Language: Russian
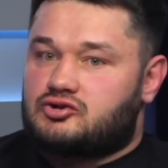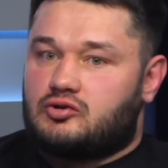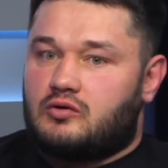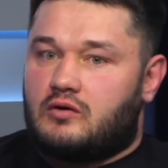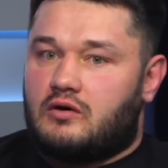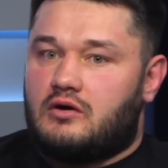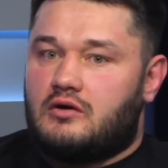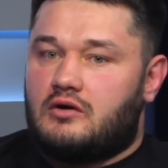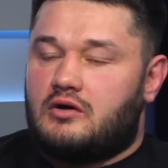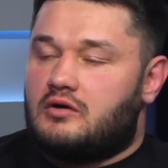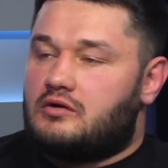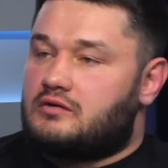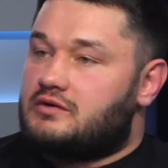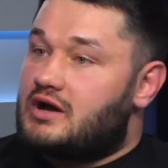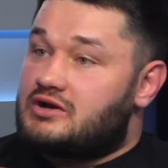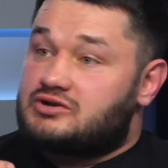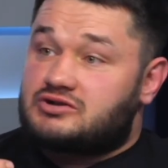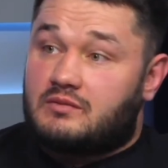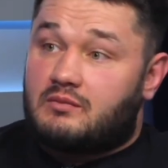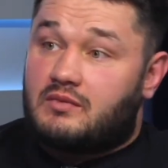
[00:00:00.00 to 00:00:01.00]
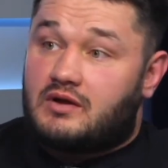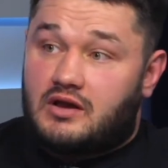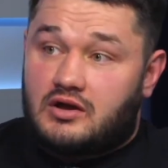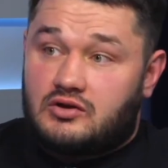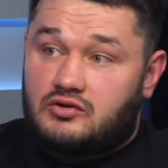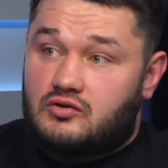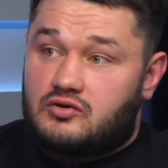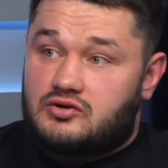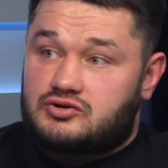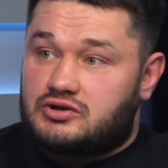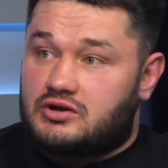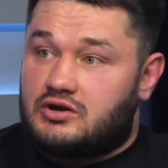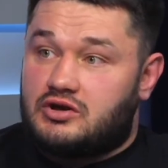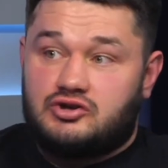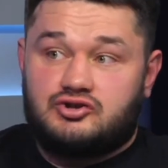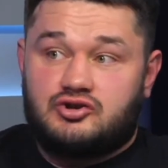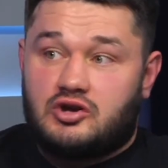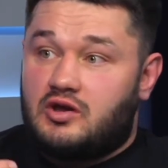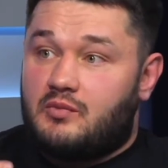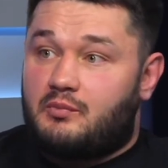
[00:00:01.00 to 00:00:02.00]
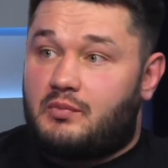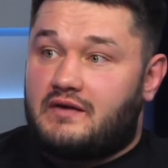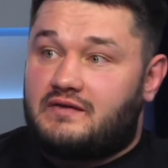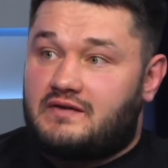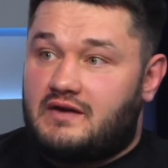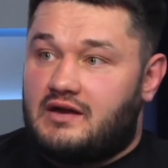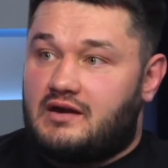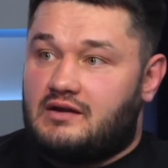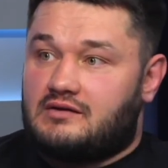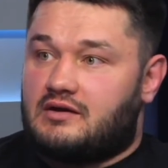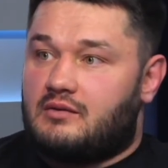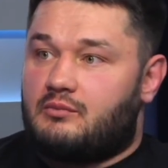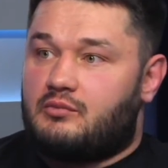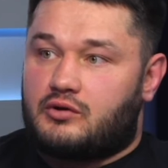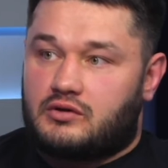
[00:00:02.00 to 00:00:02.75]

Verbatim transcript: что наша молодежь еще не потеряна,